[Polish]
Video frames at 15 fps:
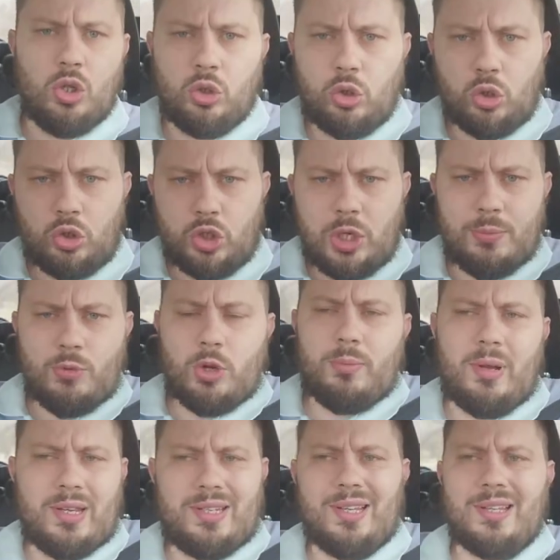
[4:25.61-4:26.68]
To czym on
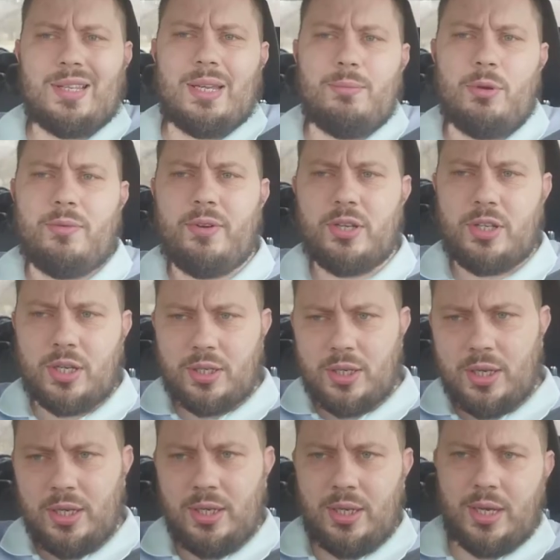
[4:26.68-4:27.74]
ma się zajmować, jak nie
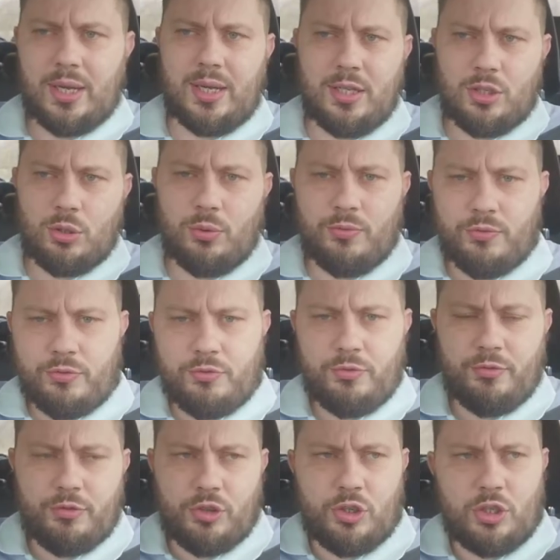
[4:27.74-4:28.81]
ingerencją
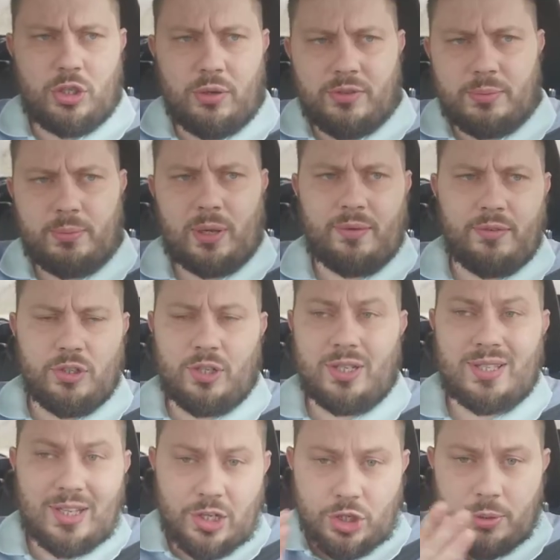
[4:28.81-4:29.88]
w, w życie, w sprawy
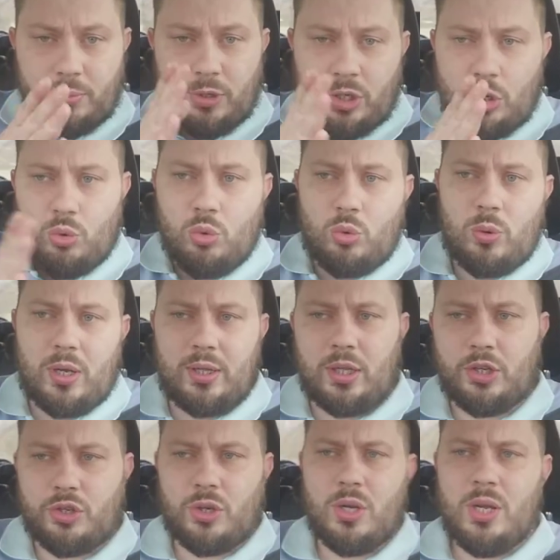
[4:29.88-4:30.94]
dziecka, żeby je
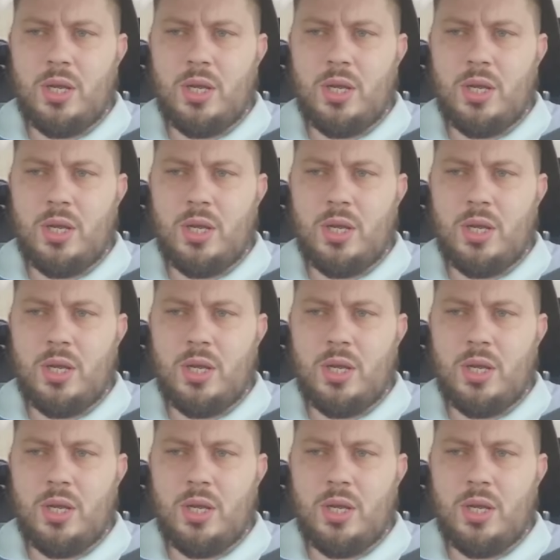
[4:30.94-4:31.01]
układać